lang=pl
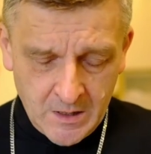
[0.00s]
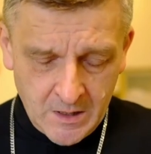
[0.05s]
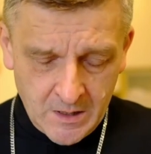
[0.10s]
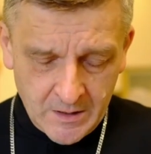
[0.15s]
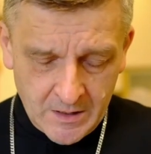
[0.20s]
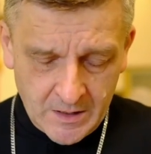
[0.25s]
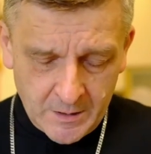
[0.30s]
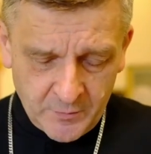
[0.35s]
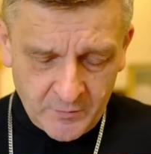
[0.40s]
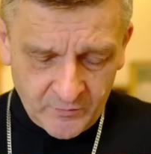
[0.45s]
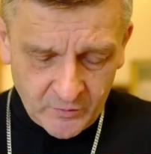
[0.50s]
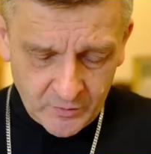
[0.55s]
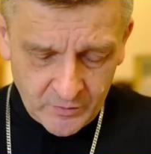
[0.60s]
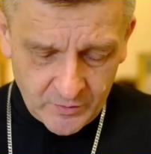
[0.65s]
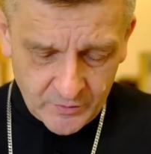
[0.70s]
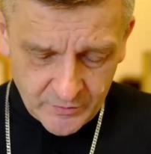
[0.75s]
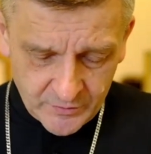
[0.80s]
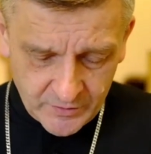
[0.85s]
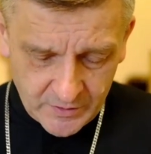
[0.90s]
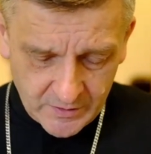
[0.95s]
Najpierw
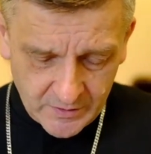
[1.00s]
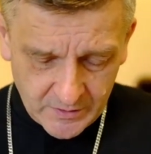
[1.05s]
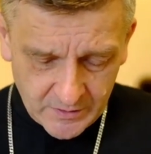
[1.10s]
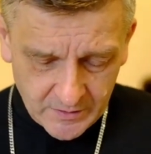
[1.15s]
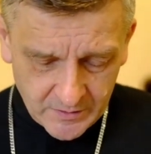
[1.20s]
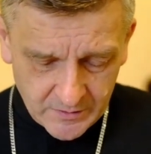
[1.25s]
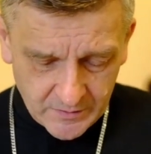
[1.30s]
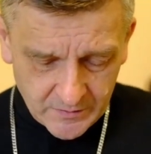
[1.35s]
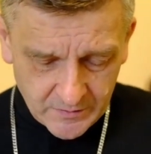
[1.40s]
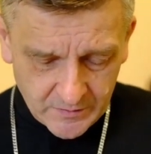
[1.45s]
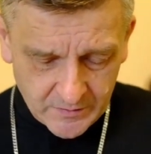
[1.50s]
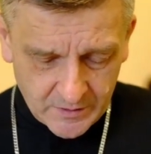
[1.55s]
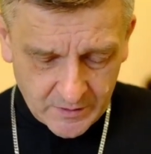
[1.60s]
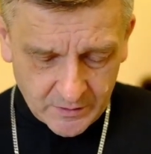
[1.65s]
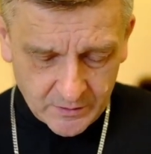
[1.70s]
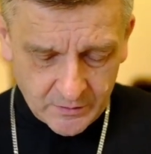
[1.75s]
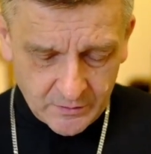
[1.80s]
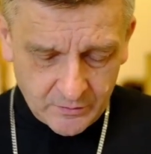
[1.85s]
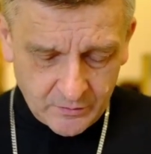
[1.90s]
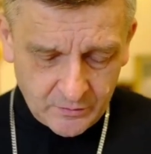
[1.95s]
odnośnie
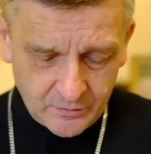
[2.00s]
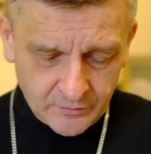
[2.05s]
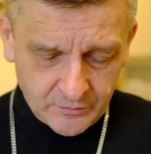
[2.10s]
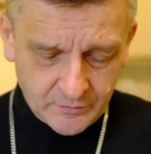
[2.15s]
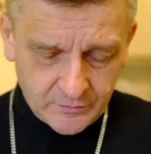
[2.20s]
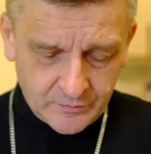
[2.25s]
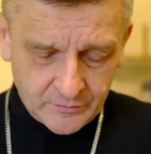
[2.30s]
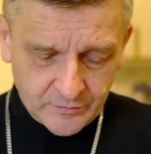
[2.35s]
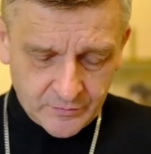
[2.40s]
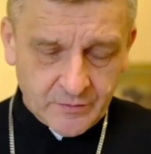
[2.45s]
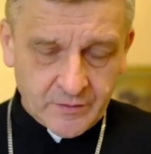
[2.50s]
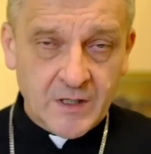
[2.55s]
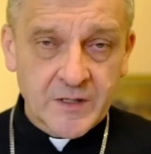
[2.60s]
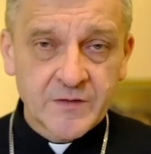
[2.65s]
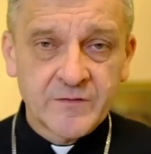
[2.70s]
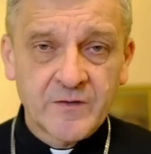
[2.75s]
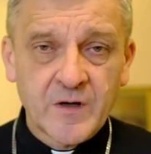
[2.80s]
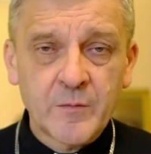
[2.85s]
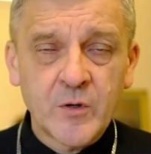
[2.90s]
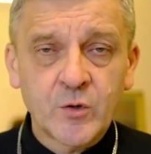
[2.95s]
tego, co
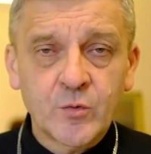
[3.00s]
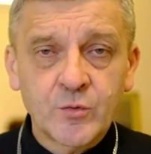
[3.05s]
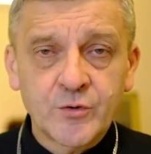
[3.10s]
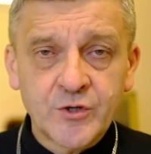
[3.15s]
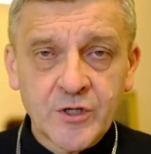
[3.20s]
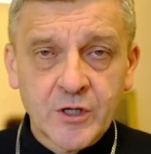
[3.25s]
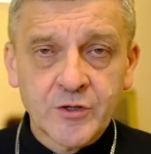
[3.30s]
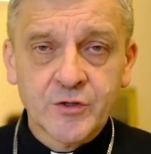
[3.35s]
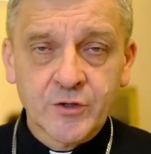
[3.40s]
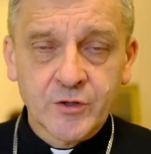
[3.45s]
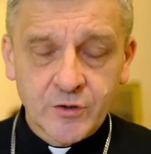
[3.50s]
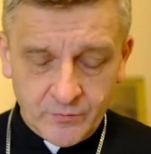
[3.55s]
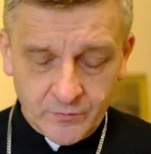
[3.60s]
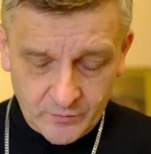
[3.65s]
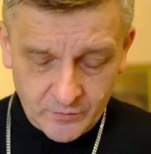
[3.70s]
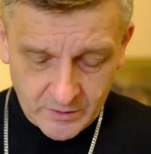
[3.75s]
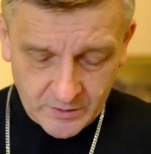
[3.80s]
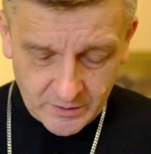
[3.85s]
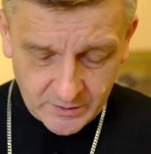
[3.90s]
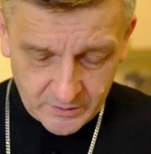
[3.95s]
nazywamy ucieczką
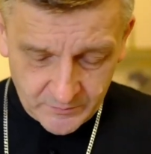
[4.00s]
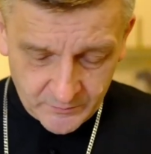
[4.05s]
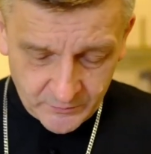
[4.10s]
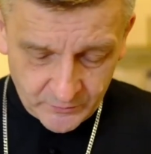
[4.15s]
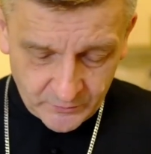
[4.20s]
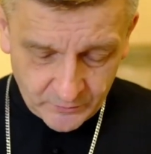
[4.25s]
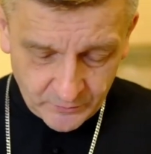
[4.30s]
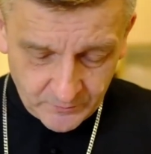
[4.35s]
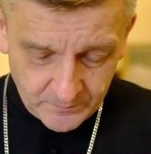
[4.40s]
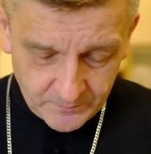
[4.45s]
do Egiptu.